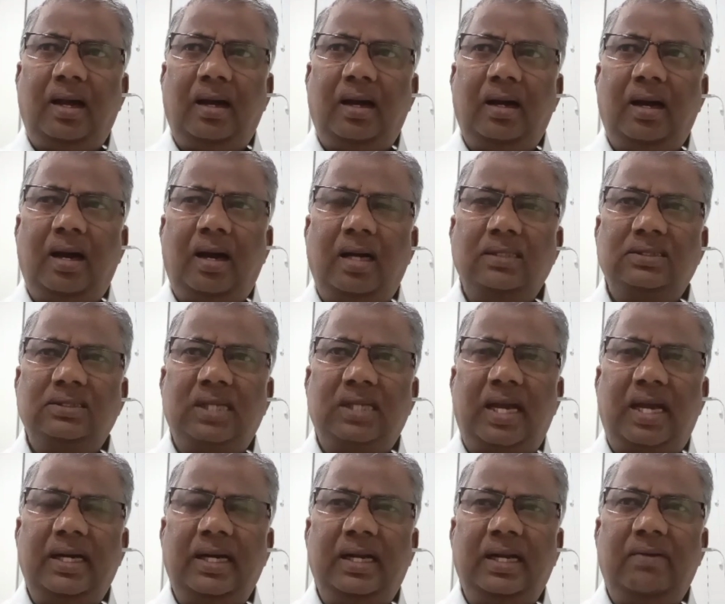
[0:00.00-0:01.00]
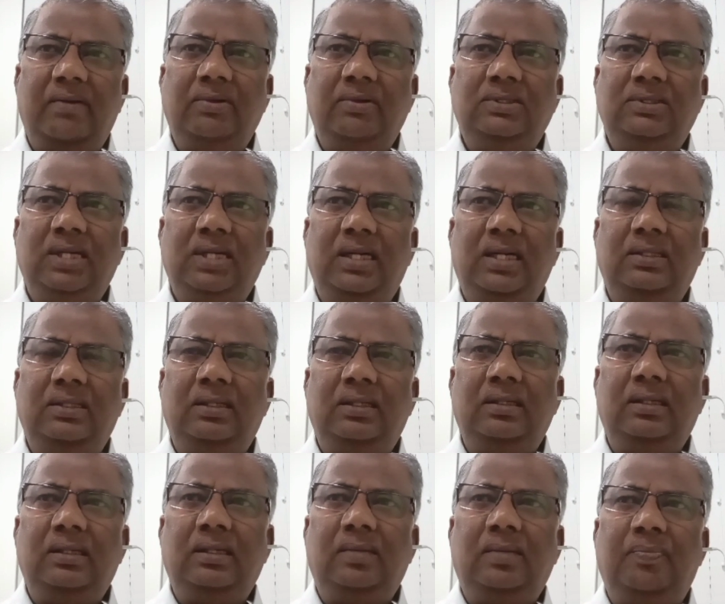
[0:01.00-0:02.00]
ఆ స్థానిక విద్యార్థులను
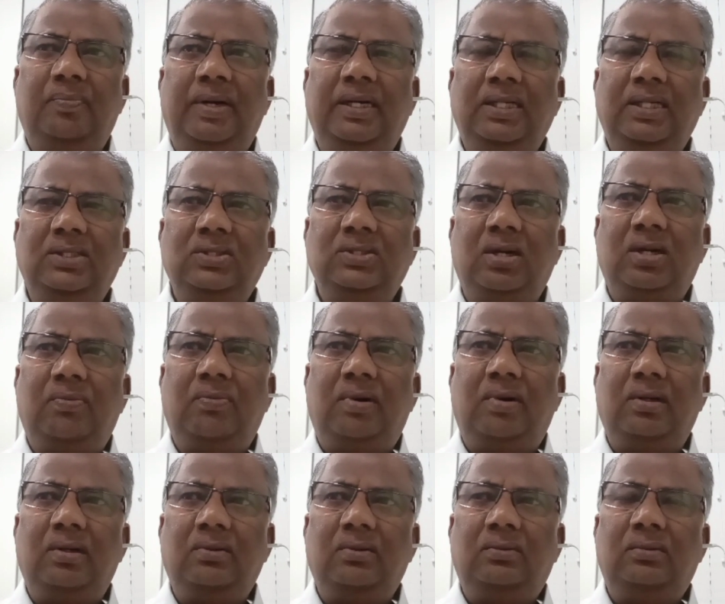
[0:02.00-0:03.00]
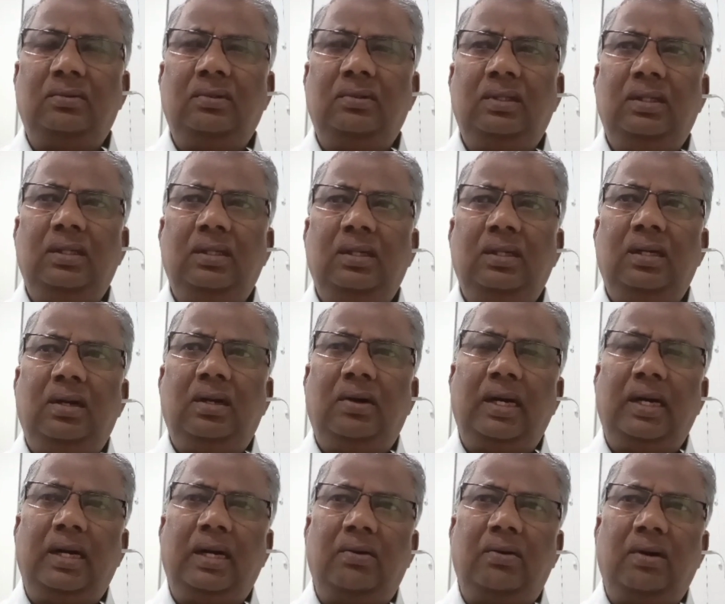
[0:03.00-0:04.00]
పట్టించుకోకపోవటం
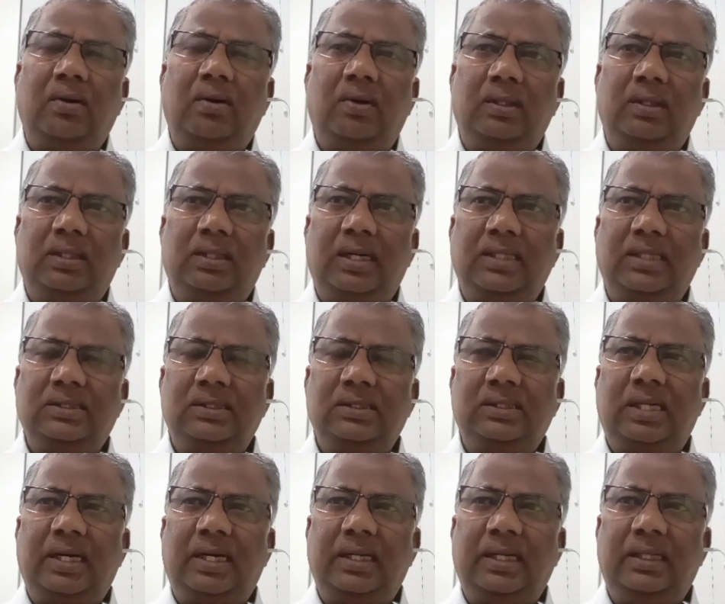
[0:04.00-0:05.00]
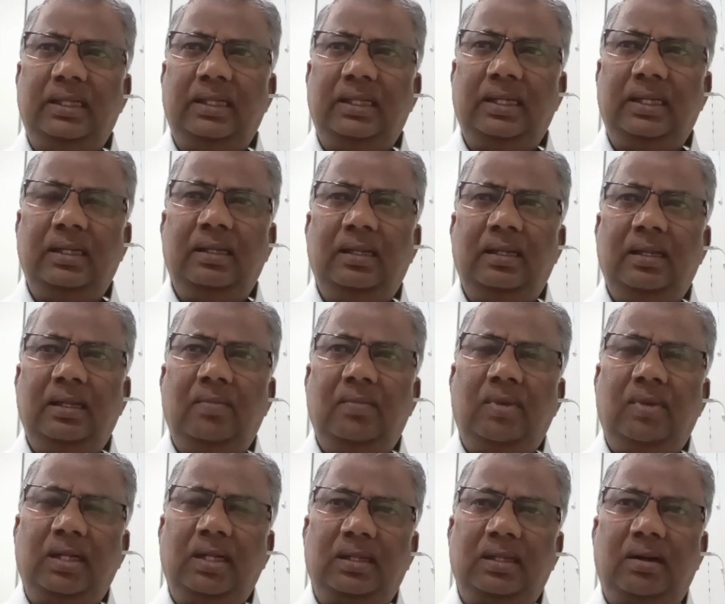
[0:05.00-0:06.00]
వలన కూడా కొంత నష్టం జరిగింది
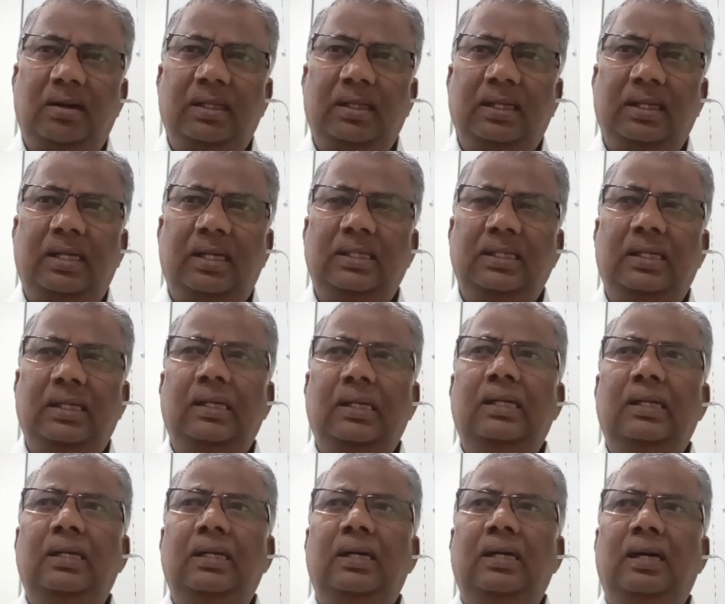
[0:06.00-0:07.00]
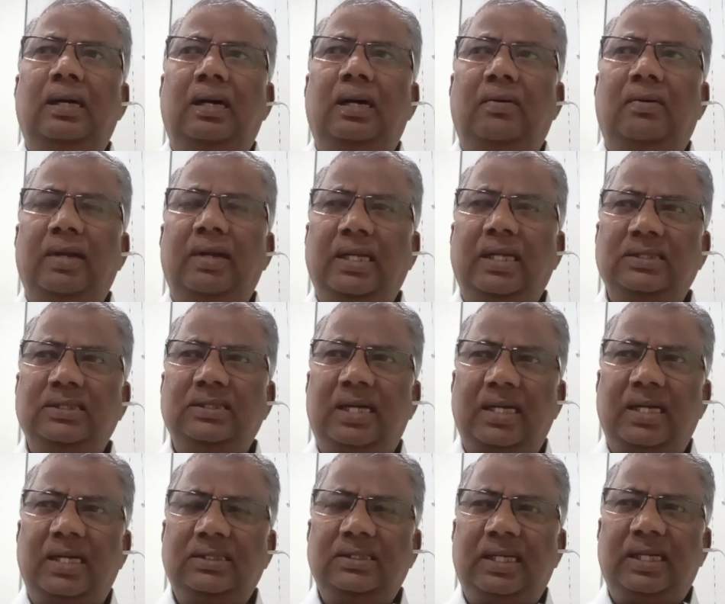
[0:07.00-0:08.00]
మరి తర్వాత వైఎస్
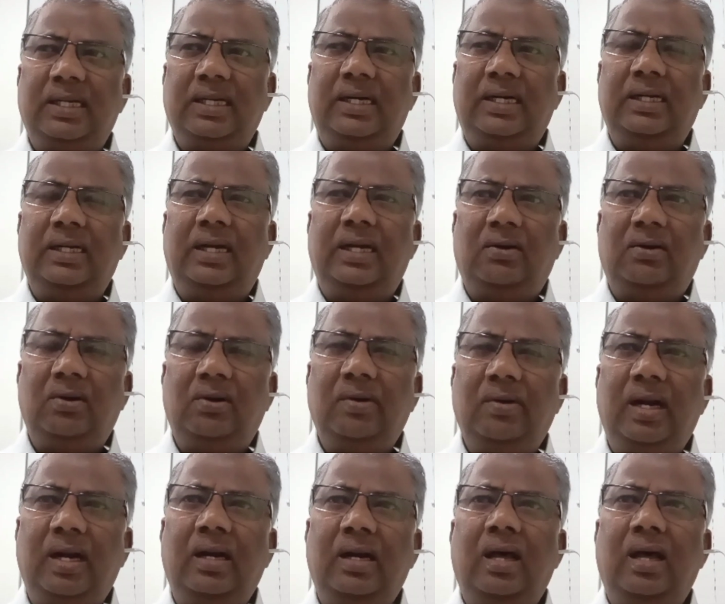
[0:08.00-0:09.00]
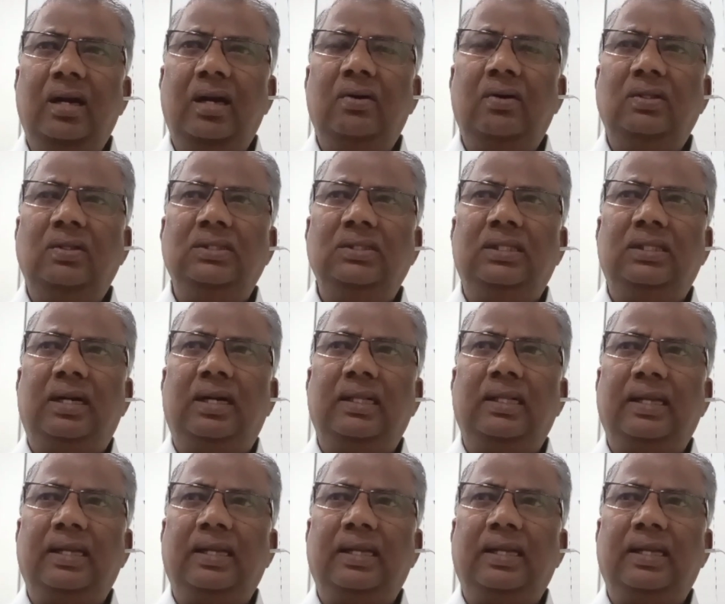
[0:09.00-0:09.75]
రాజశేఖర రెడ్డి గారు రెండు వేల నాలుగు వచ్చిన తర్వాత